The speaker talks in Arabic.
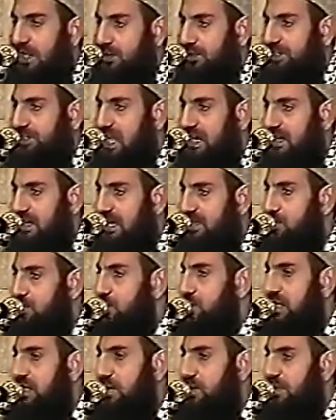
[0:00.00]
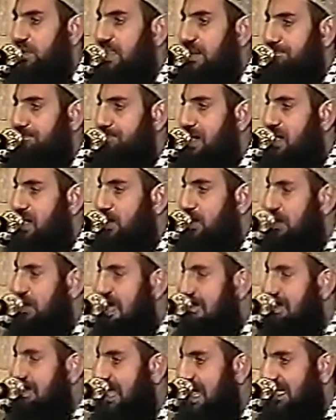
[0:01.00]
يشردون
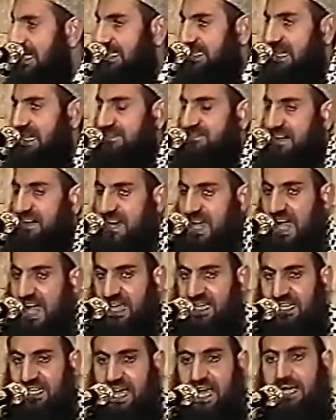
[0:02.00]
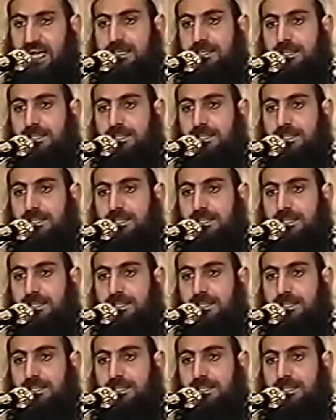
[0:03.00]
يذبحون بأيدي الفراعنة